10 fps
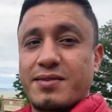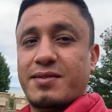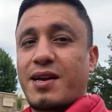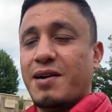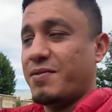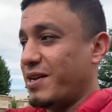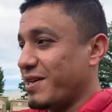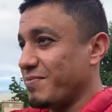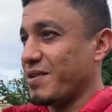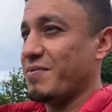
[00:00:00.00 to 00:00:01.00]
السلام
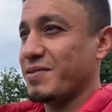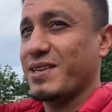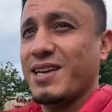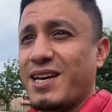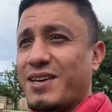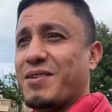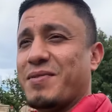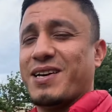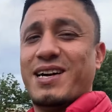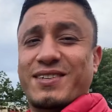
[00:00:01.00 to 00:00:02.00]
عليكم ورحمة الله
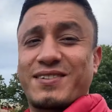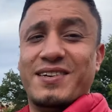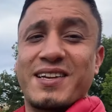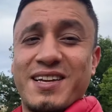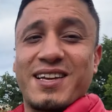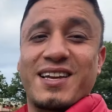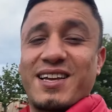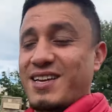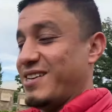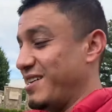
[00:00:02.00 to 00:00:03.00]
وبركاته
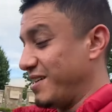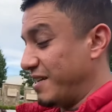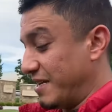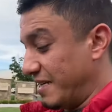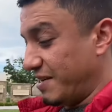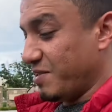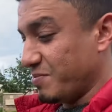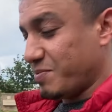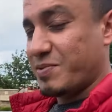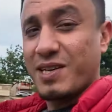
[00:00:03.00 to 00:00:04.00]
آه اليوم
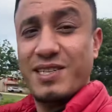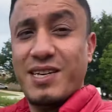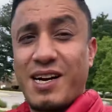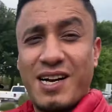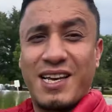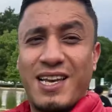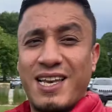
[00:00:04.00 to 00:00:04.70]
جبت الجهال